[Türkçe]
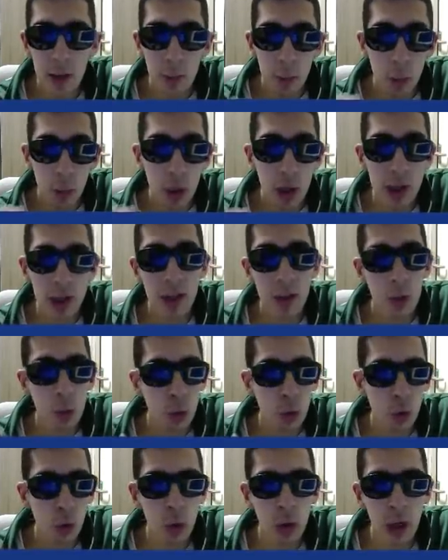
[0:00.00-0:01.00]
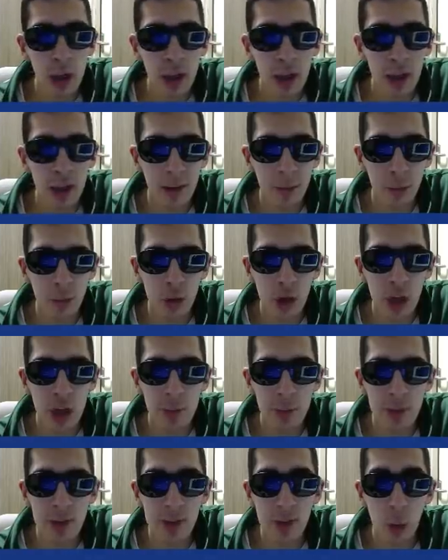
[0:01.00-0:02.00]
Bu kadar düşük oranlarda Foot
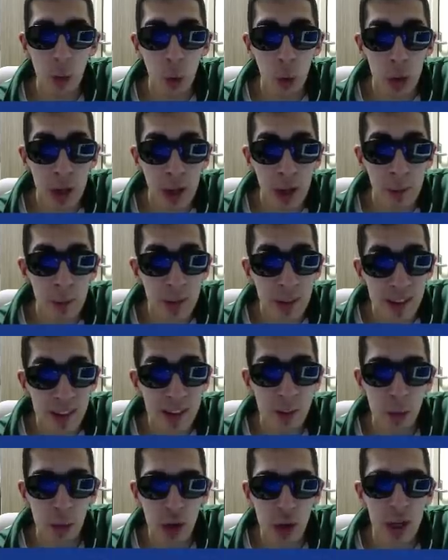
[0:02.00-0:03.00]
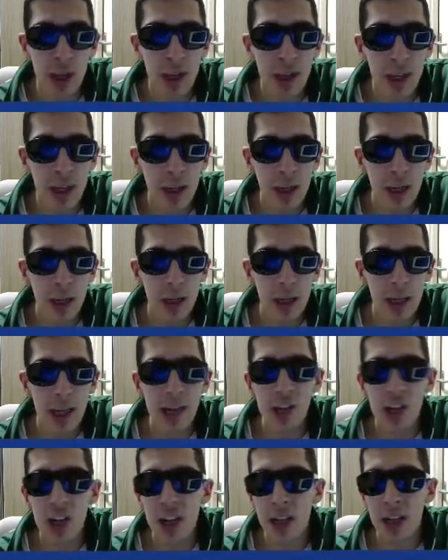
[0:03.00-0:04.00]
Champions oynanmışsa bu sene
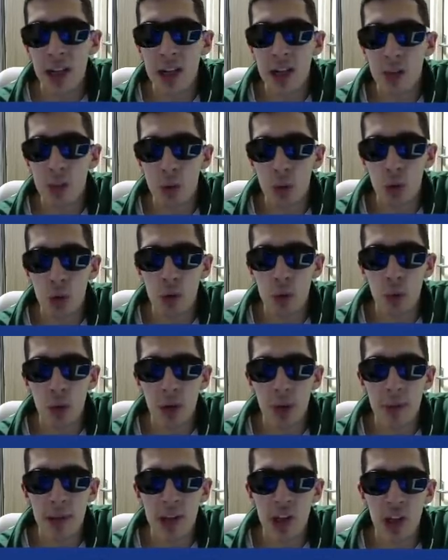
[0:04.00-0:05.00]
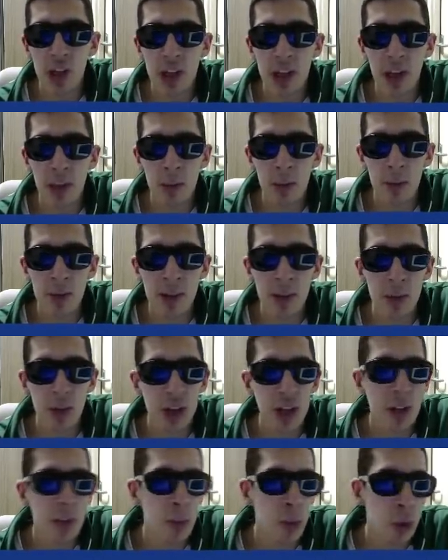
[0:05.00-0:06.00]
Gerçekten eSports'un burada bir değişiklik yapmaması bir
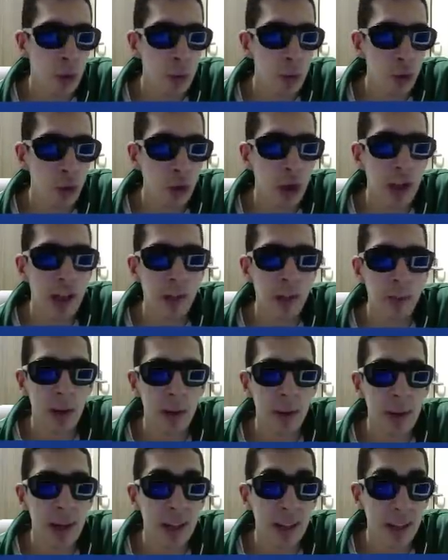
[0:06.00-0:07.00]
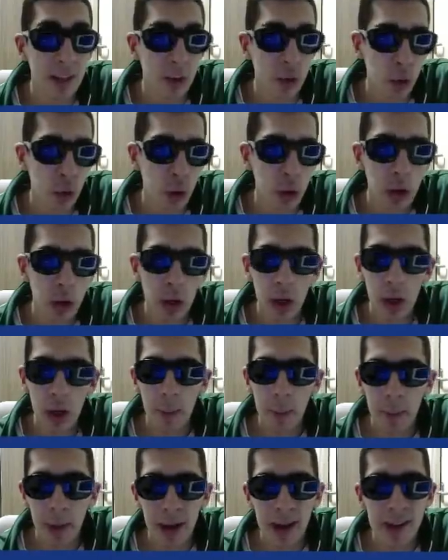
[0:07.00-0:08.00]
şey demiyorum. Çünkü adamlara bir getirisi yok.
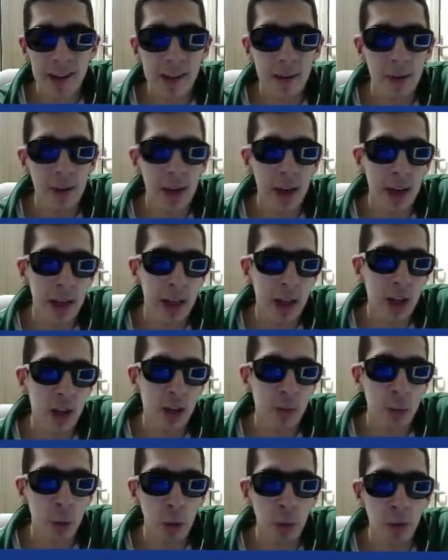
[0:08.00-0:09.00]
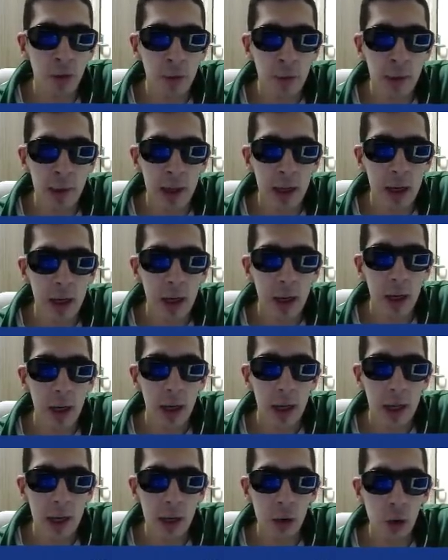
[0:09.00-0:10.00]
Maalesef ki arkadaşlar büyük firmalar
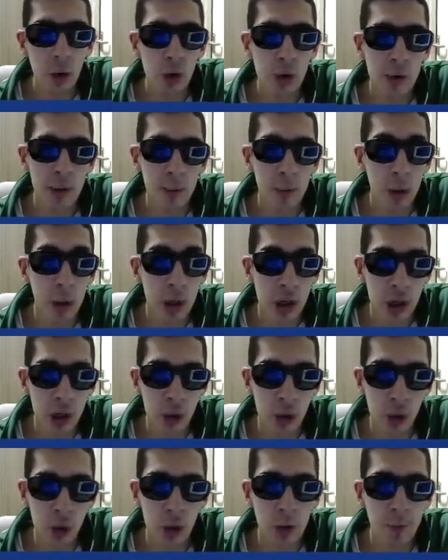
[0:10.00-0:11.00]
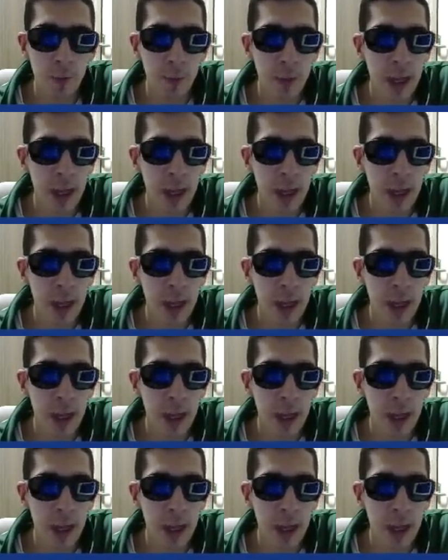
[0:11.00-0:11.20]
e, çoğu zaman böyle çalışıyor.